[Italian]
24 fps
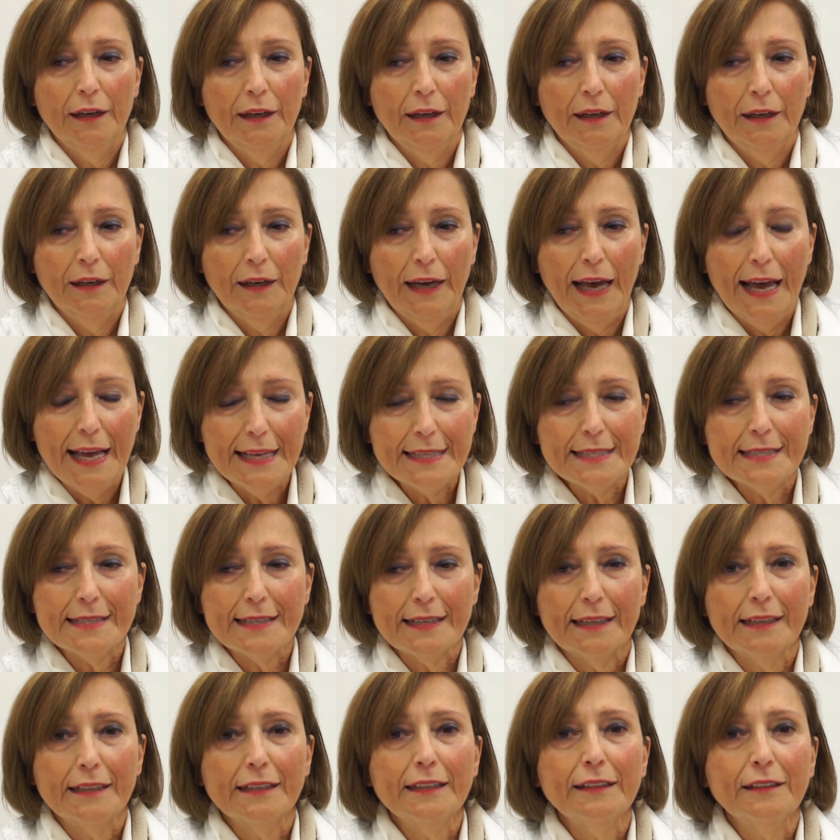eh,
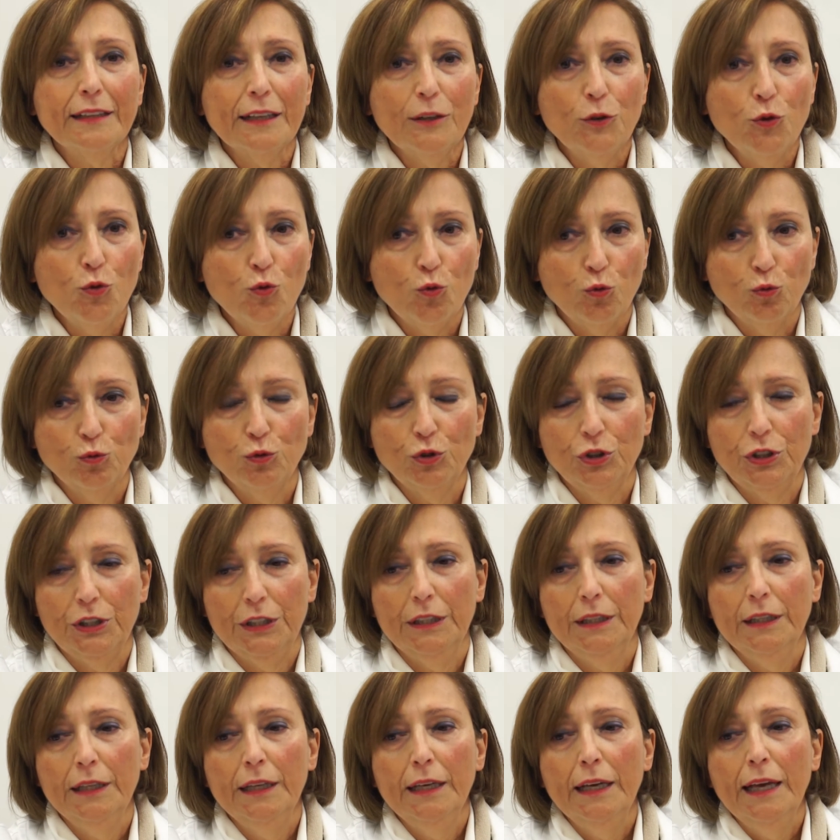essere
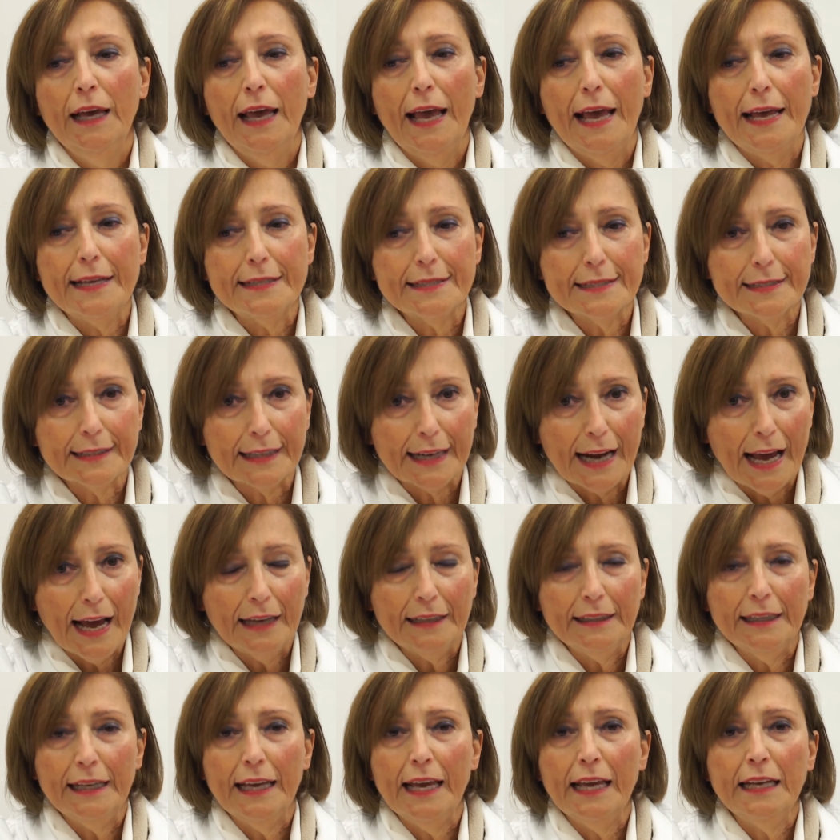ritenuti
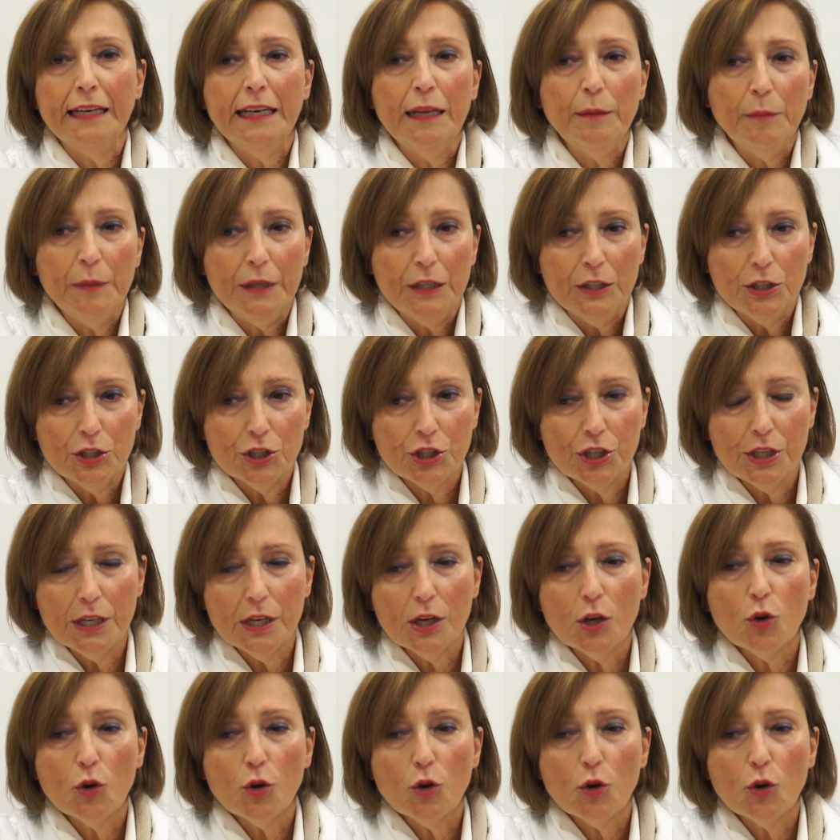estranei e nemici